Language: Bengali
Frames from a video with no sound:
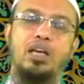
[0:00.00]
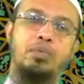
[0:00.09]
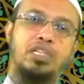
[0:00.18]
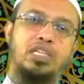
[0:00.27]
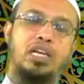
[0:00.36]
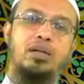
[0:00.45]

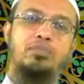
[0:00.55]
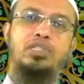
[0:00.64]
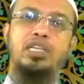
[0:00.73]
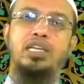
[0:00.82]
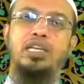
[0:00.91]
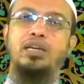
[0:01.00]
আমরা জানলাম
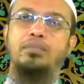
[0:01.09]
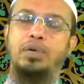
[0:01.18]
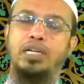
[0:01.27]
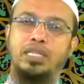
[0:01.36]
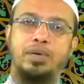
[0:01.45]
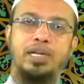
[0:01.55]
যে
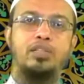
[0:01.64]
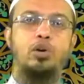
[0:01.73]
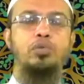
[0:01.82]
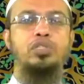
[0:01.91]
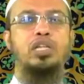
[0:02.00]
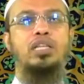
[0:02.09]
বাসা বাড়িতে
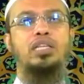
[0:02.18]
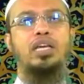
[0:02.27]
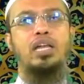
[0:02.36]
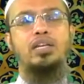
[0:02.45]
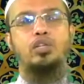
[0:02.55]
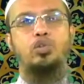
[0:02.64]

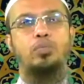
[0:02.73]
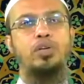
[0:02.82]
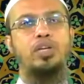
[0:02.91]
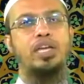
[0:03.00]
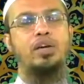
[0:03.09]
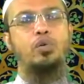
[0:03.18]
অবস্থানকালীন
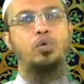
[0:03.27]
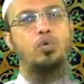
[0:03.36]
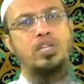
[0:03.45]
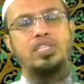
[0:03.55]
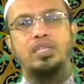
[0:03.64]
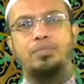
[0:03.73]
সময়ে এগুলো
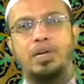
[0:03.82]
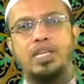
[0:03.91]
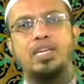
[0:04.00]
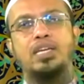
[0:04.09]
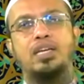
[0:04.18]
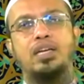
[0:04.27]
করা যেতে
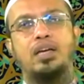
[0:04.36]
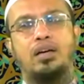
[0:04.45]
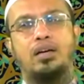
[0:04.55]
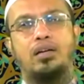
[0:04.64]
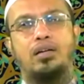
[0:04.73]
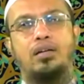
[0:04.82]
পারে
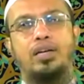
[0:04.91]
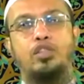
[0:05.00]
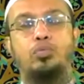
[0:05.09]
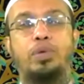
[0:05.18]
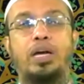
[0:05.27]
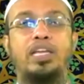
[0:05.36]

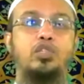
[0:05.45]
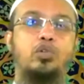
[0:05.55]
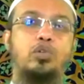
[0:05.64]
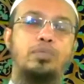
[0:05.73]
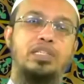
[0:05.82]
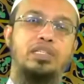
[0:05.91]
কিন্তু বাহিরে
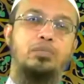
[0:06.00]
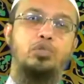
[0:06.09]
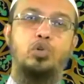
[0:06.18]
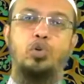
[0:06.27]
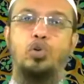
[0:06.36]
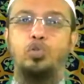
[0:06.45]
যখন আমরা যাব
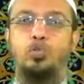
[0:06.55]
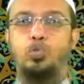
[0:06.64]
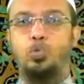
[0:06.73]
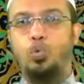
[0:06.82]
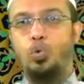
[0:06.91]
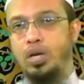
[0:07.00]
তখন
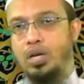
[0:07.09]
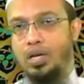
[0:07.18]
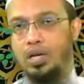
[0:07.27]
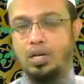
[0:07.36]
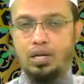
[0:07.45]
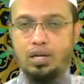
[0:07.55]
চুল
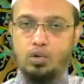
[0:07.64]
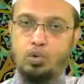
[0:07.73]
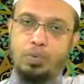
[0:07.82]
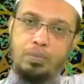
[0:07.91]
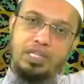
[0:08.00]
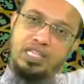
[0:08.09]

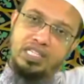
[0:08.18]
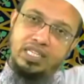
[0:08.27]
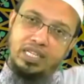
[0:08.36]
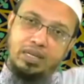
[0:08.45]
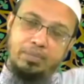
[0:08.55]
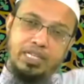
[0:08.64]
খোপা বেঁধে
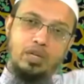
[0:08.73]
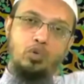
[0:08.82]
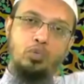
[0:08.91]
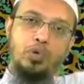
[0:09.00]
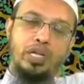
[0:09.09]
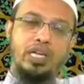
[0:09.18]
সেটাকে মাথার
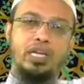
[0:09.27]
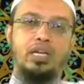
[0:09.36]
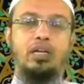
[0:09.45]
উপরে